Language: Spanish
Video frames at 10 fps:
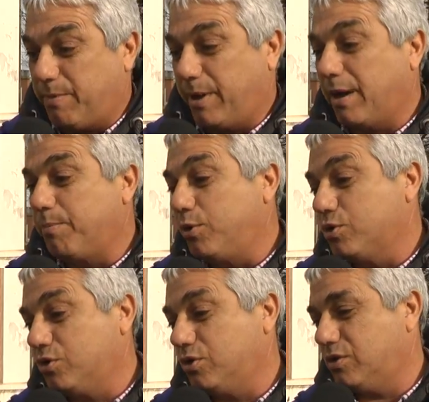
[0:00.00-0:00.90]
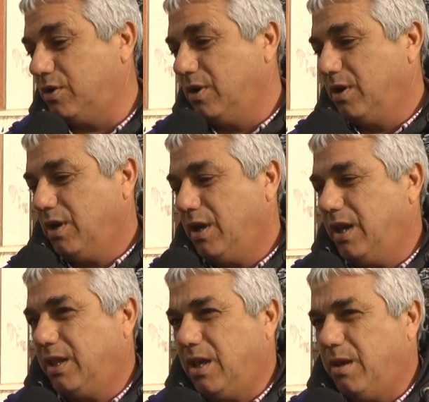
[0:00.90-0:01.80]
a parar pozos,
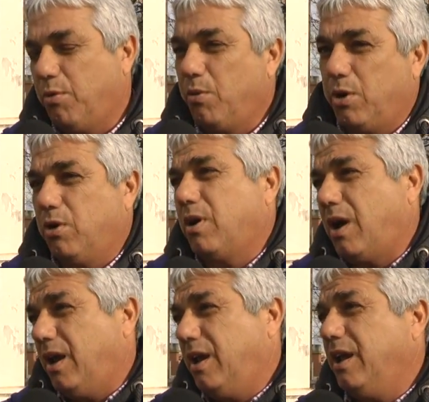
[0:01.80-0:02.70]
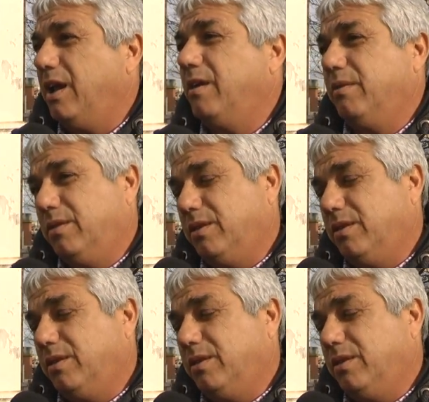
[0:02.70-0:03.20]
este, pues bueno, eh,